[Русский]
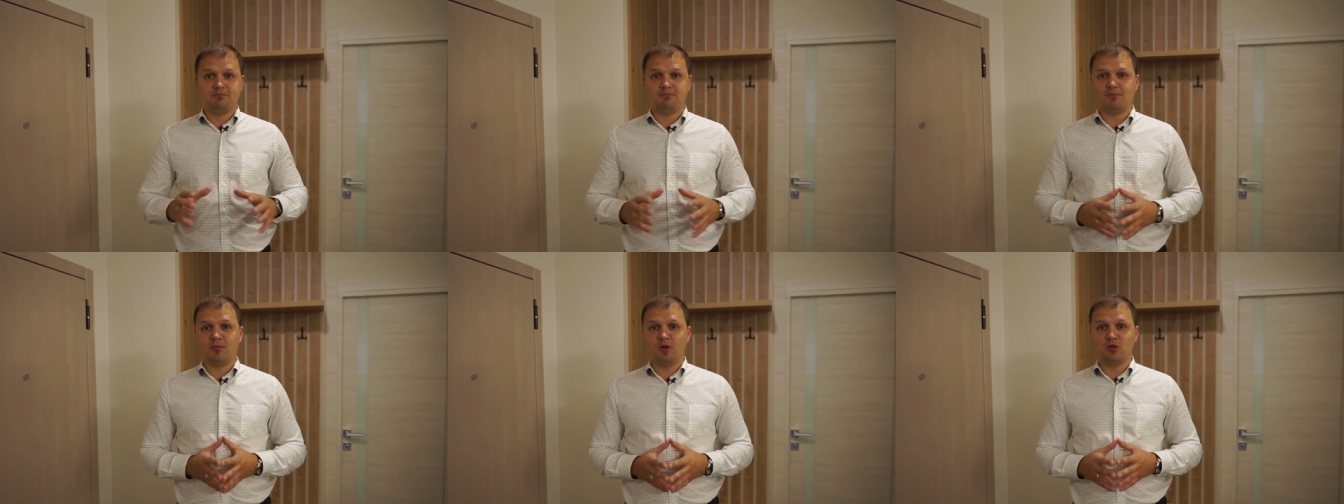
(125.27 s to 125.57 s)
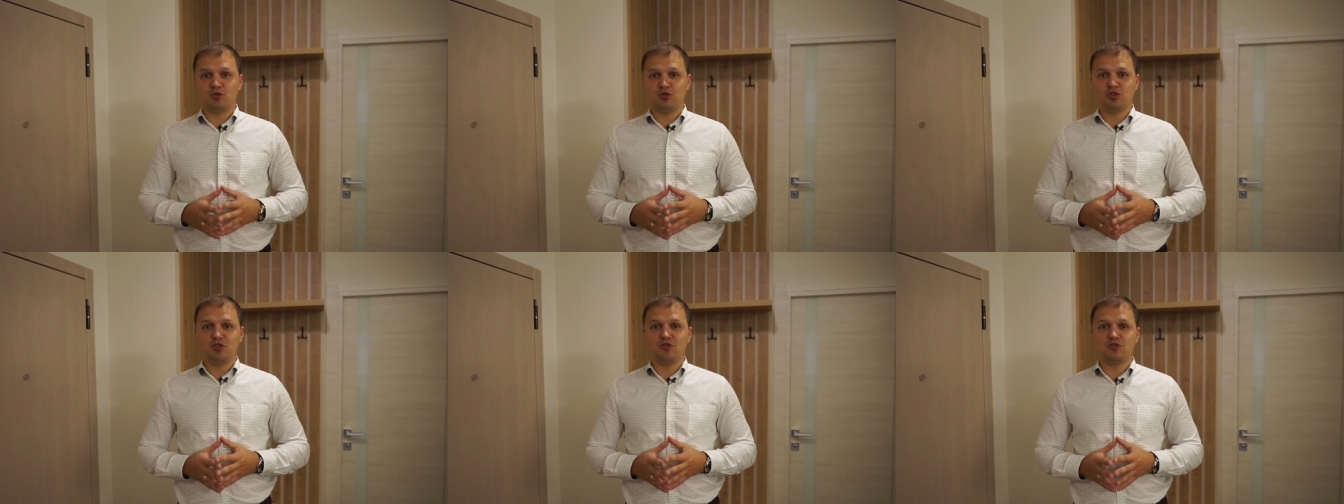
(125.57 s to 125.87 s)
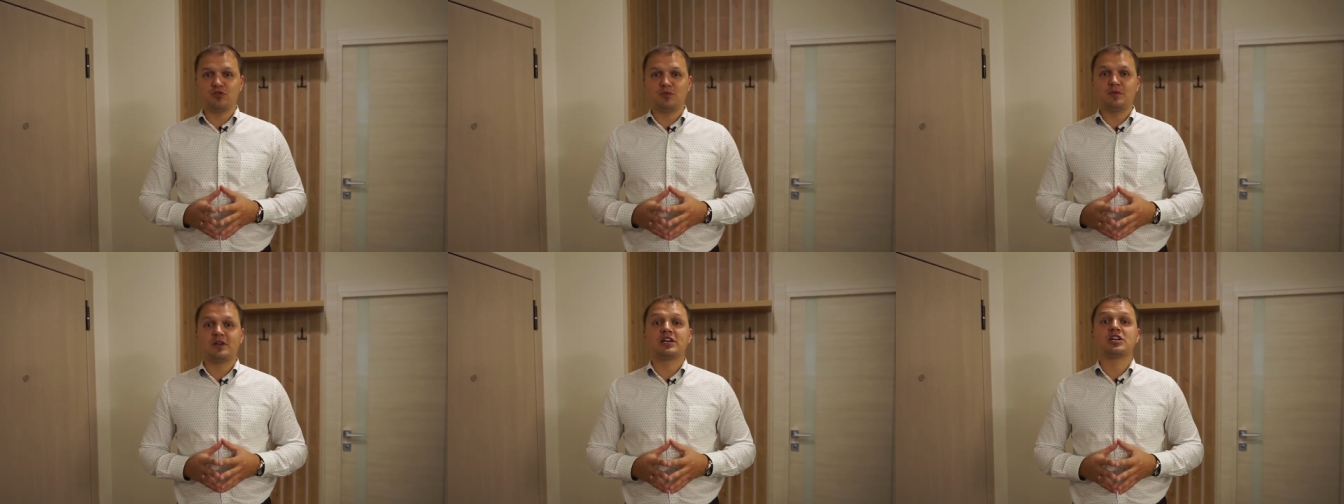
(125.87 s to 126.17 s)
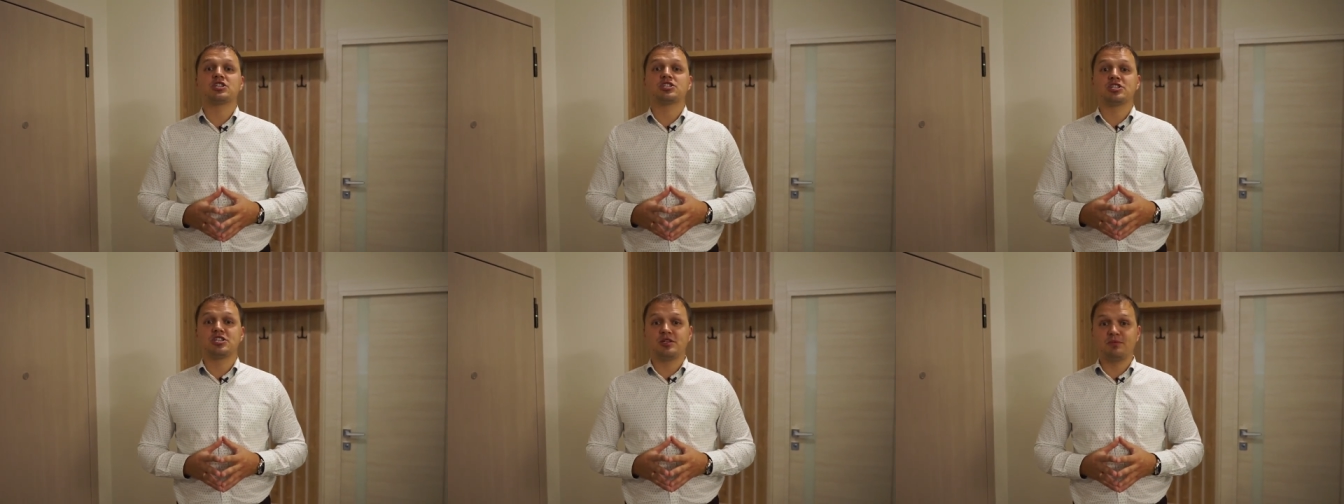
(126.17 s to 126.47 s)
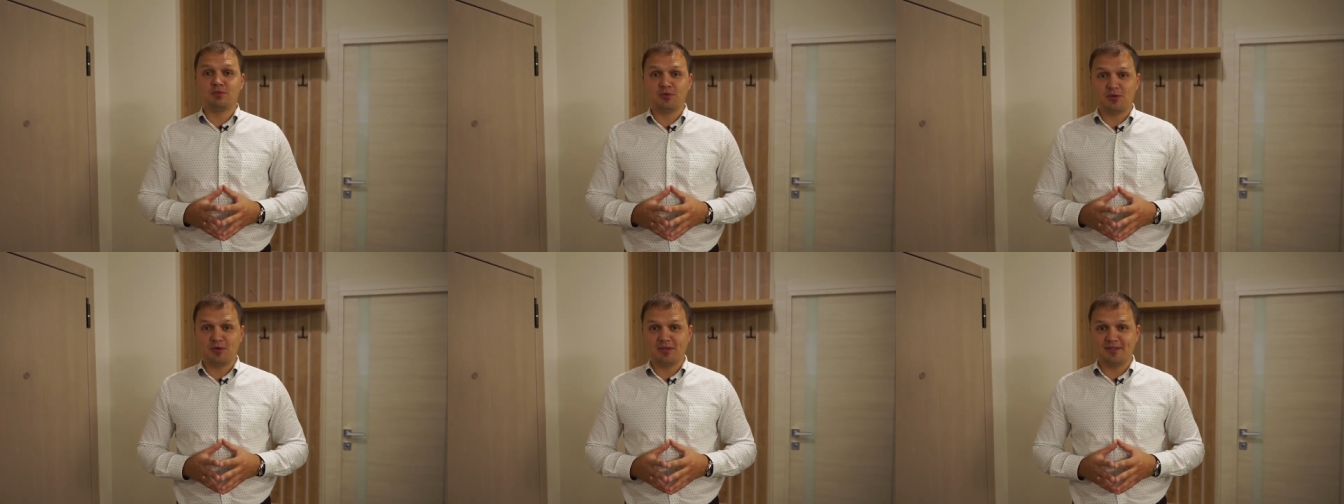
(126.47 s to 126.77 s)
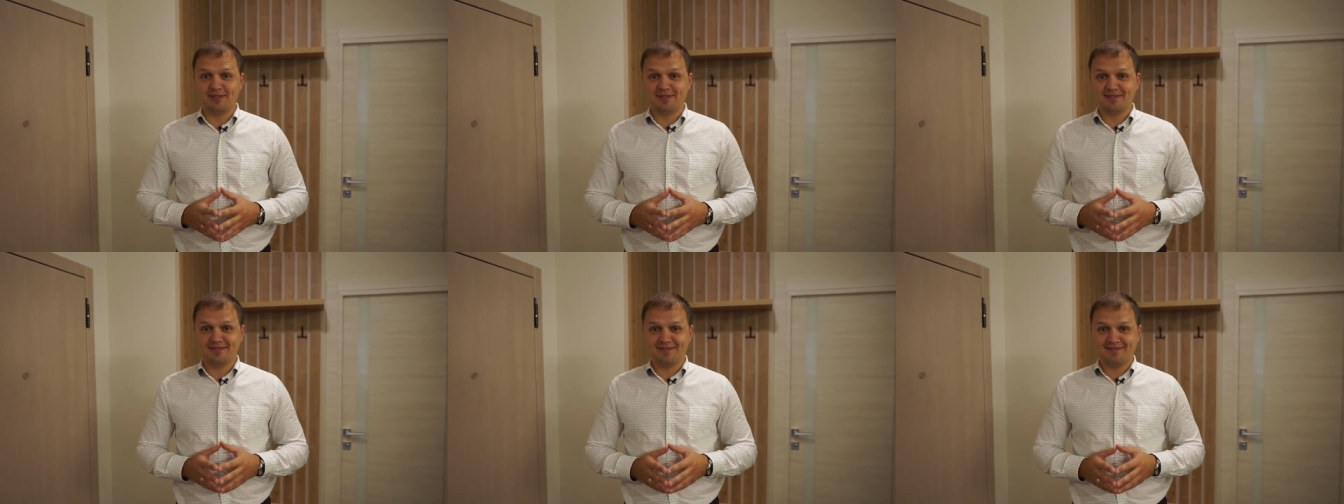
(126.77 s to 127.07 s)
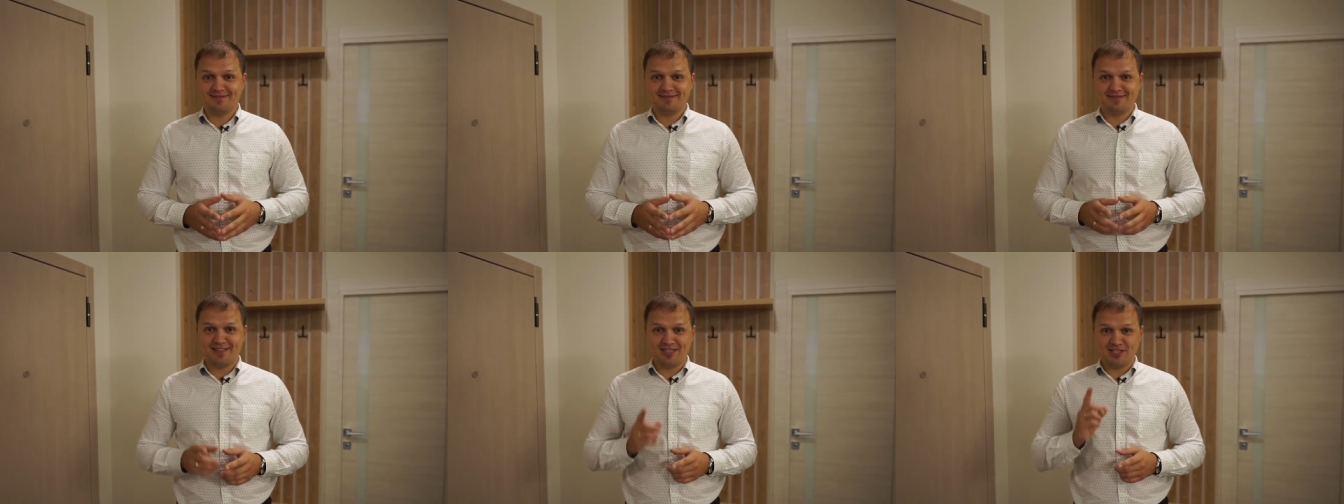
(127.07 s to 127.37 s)
получилось все, мне кажется, неплохо.
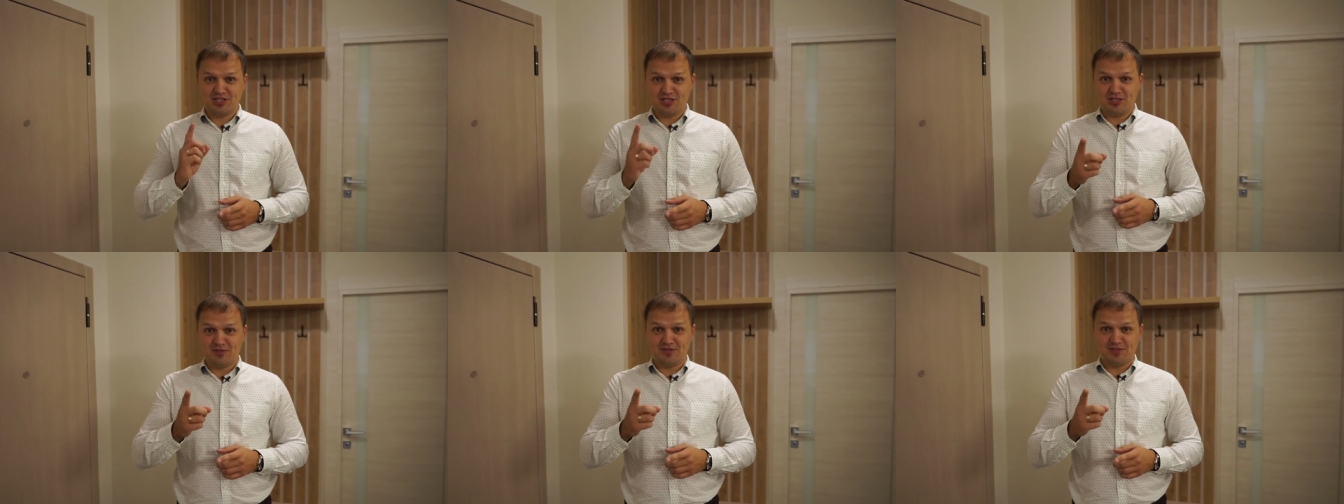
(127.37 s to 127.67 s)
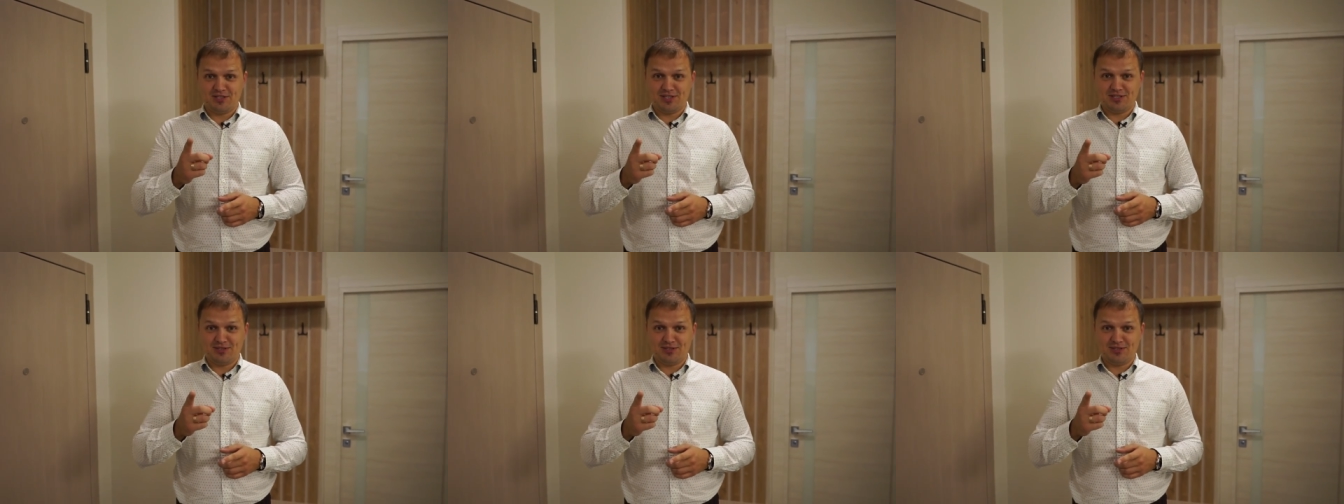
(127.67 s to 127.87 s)
Оценивайте